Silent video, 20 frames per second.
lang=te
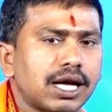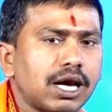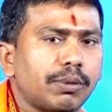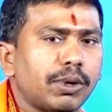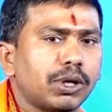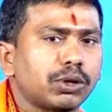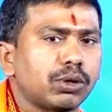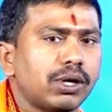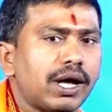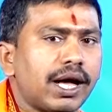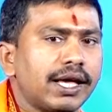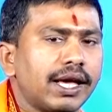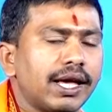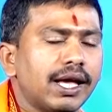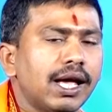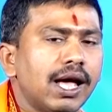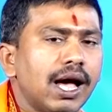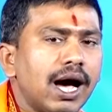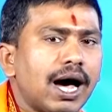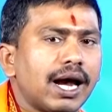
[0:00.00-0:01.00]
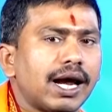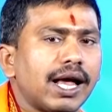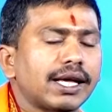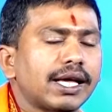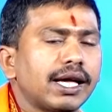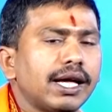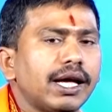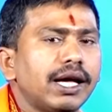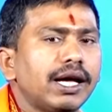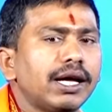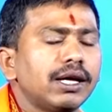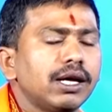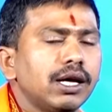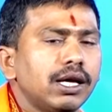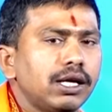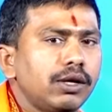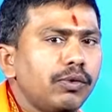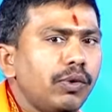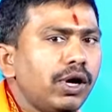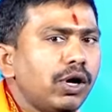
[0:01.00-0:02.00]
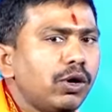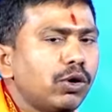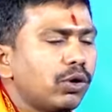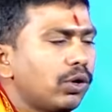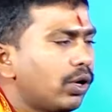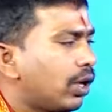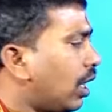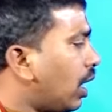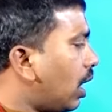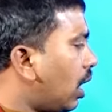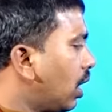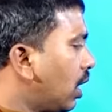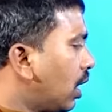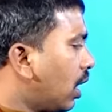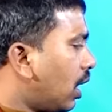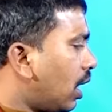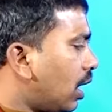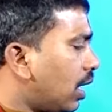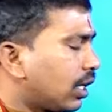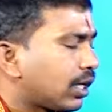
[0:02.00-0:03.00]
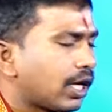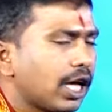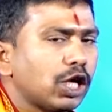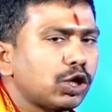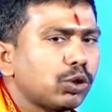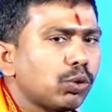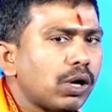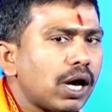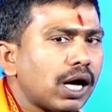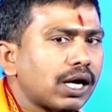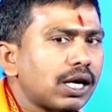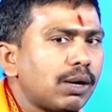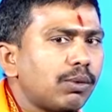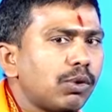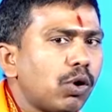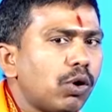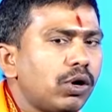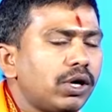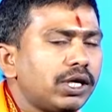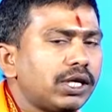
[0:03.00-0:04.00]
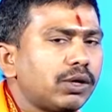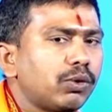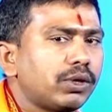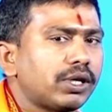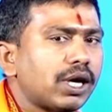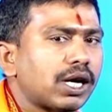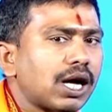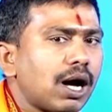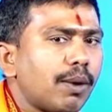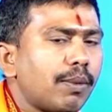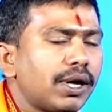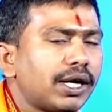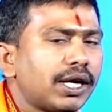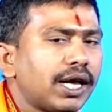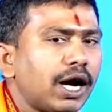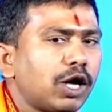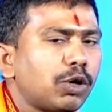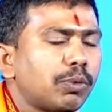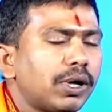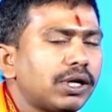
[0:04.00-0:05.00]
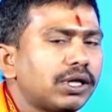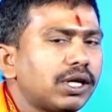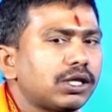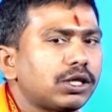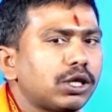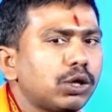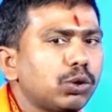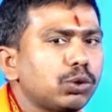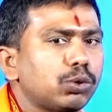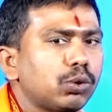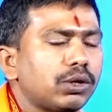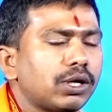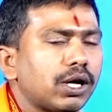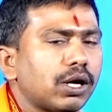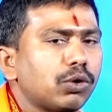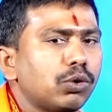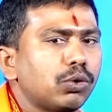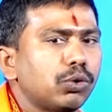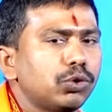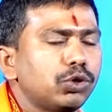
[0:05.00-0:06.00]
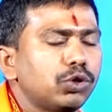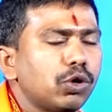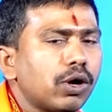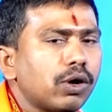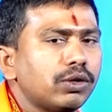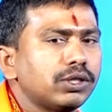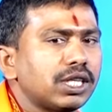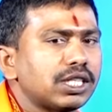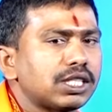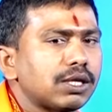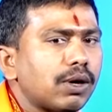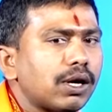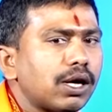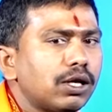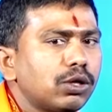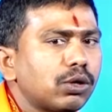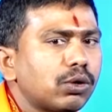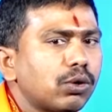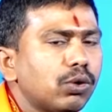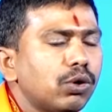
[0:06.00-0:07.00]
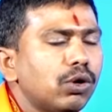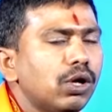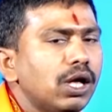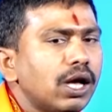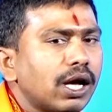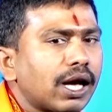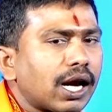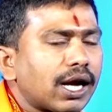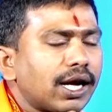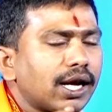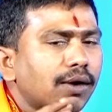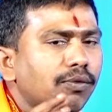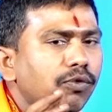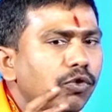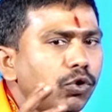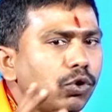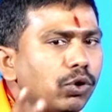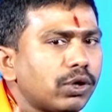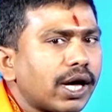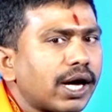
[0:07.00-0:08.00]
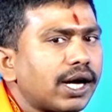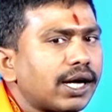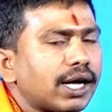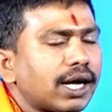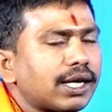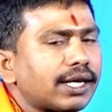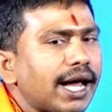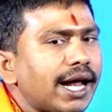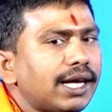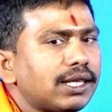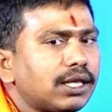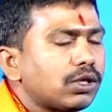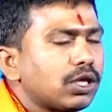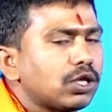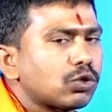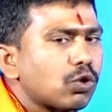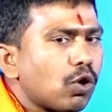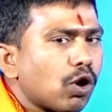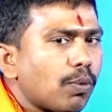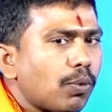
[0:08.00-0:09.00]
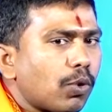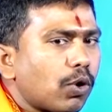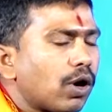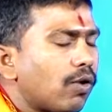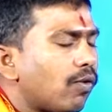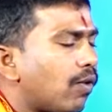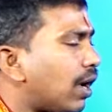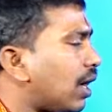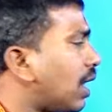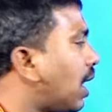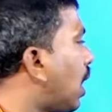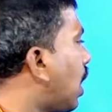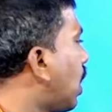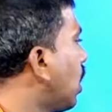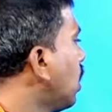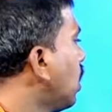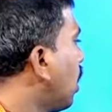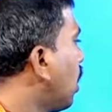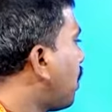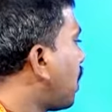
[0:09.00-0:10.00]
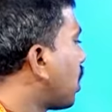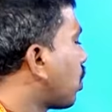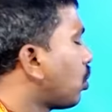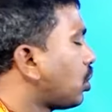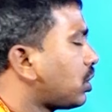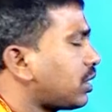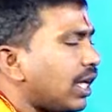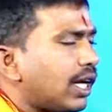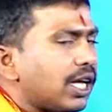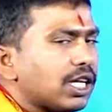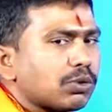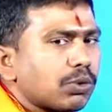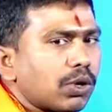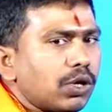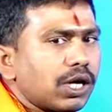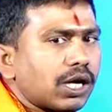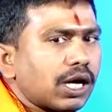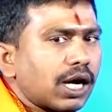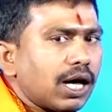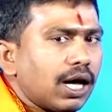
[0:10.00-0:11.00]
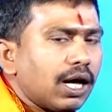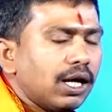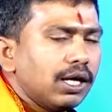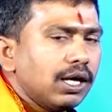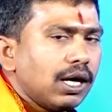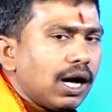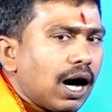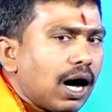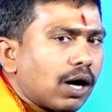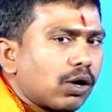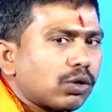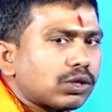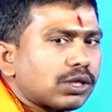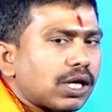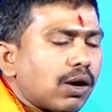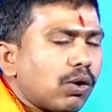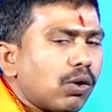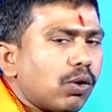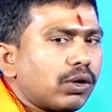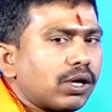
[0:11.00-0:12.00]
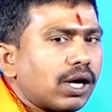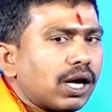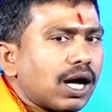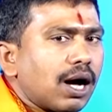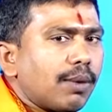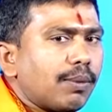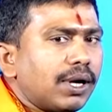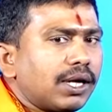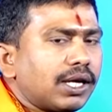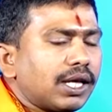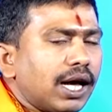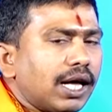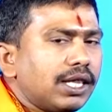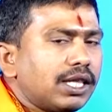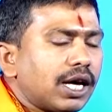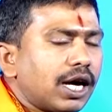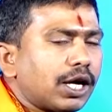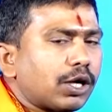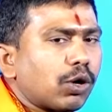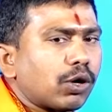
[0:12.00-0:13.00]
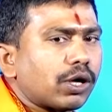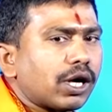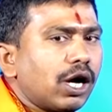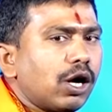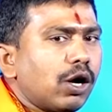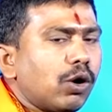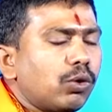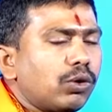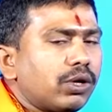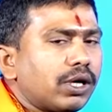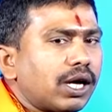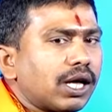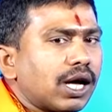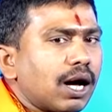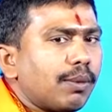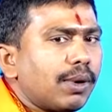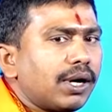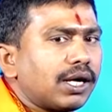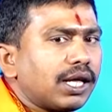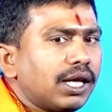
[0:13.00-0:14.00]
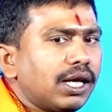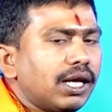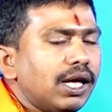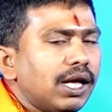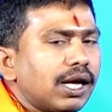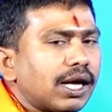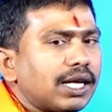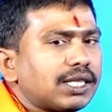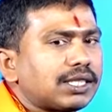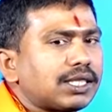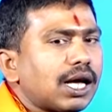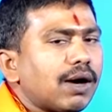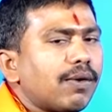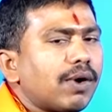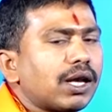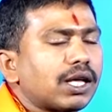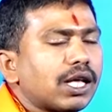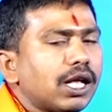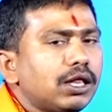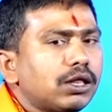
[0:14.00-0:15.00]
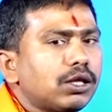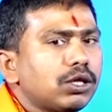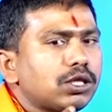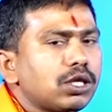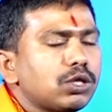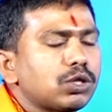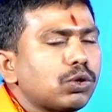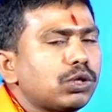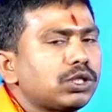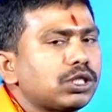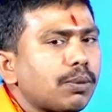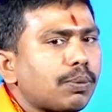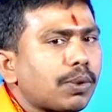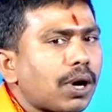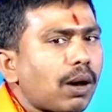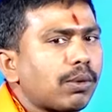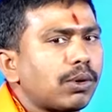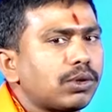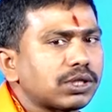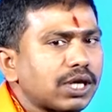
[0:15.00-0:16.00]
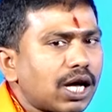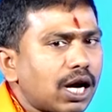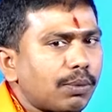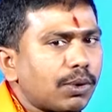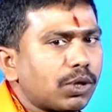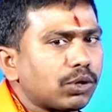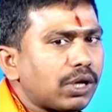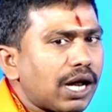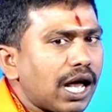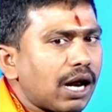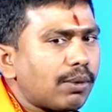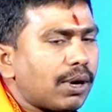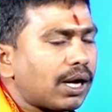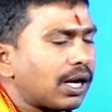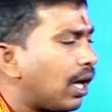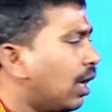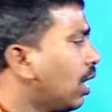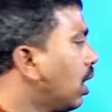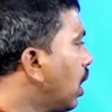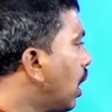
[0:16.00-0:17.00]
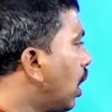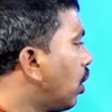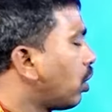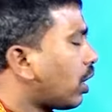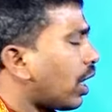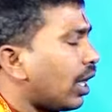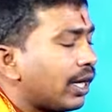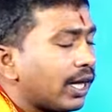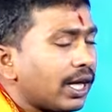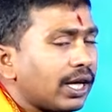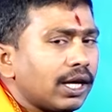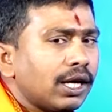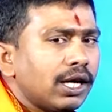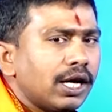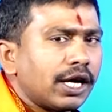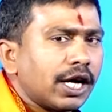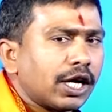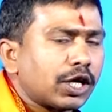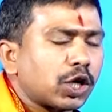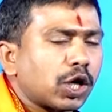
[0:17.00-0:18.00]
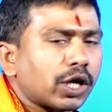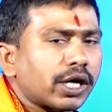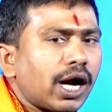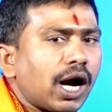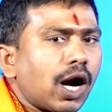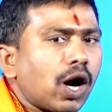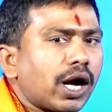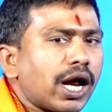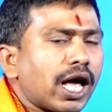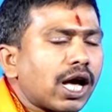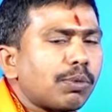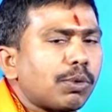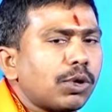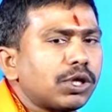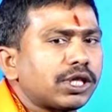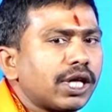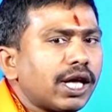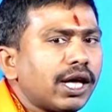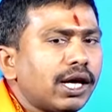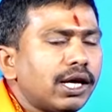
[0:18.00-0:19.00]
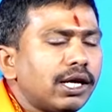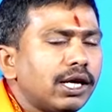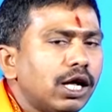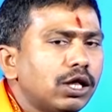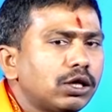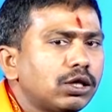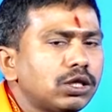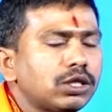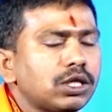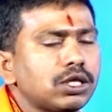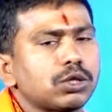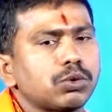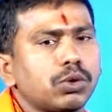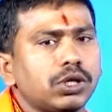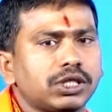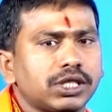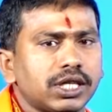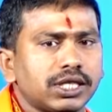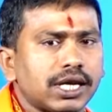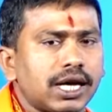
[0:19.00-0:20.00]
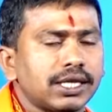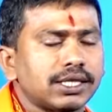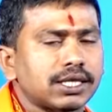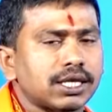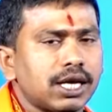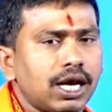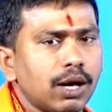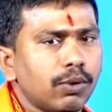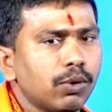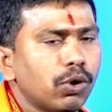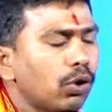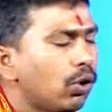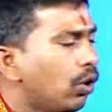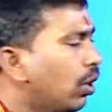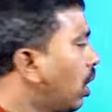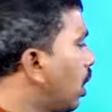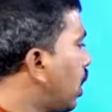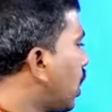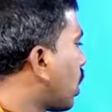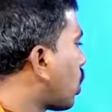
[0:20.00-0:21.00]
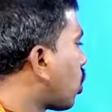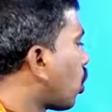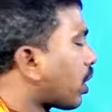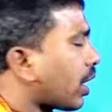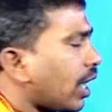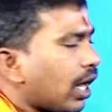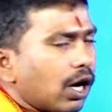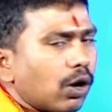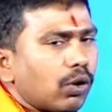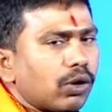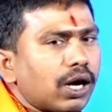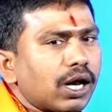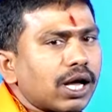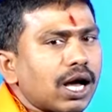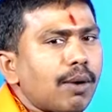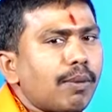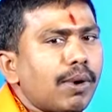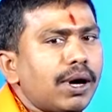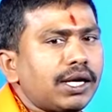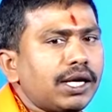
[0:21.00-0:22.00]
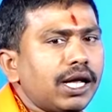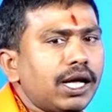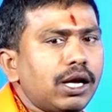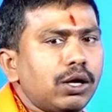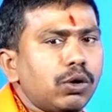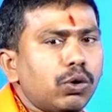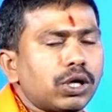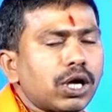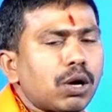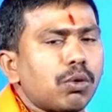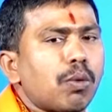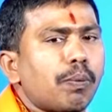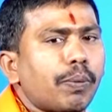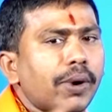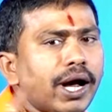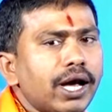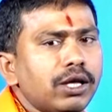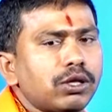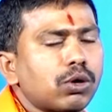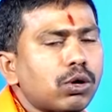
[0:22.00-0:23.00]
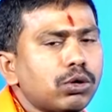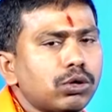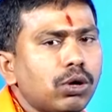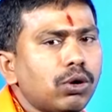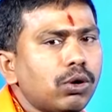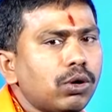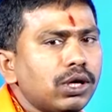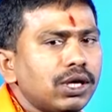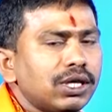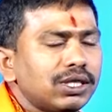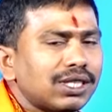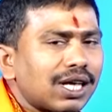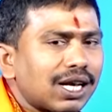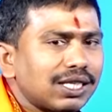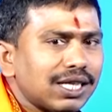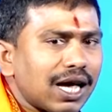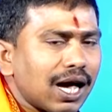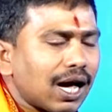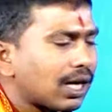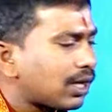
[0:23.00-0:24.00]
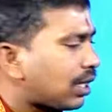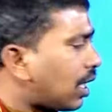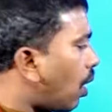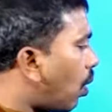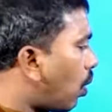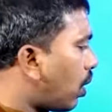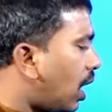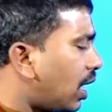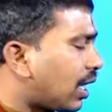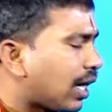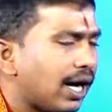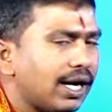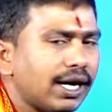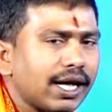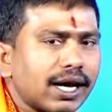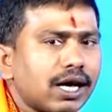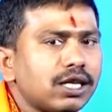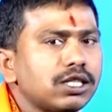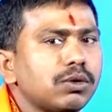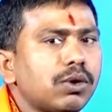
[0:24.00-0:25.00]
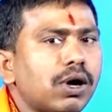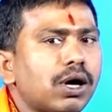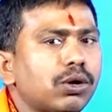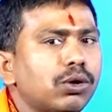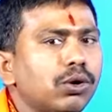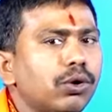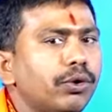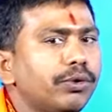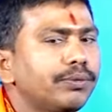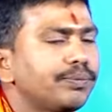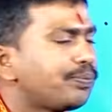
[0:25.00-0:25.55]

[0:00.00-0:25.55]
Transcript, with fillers: కనపడుతున్నాయి అలాగే వీళ్ళు కేతువు లగ్నంలో ఉంటారు కాబట్టి అటు పడితే అటు తిరుగుతుంటారు ఉద్యోగం చేసే వాళ్ళందుకు కరెక్ట్గా ఫుడ్ కరెక్ట్గా టైం తీసుకోకపోవడం వలన మనకు శనేశ్వరుడు ఇక్కడ ఆరో స్థానంలో ఉంటాడు కాబట్టి అది రెట్రోగ్రేడ్లో ఉంటాడు కాబట్టి ఖచ్చితంగా వాళ్ళకి హెల్త్ ఇష్యూస్ వచ్చే ప్రాబ్లమ్స్ కనపడుతున్నాయి అనమాట ఎందుకంటే రెట్రోగ్రేడ్లో లేకపోతే హెల్త్ ఇష్యూస్ వచ్చే ఛాన్సెస్ లేవు రెట్రోగ్రేడ్లో ఉన్నాడు కాబట్టి నూట ముప్పై ఐదు రోజులు చాలా జాగ్రత్తగా ఉండాలి కన్యా రాశి వారు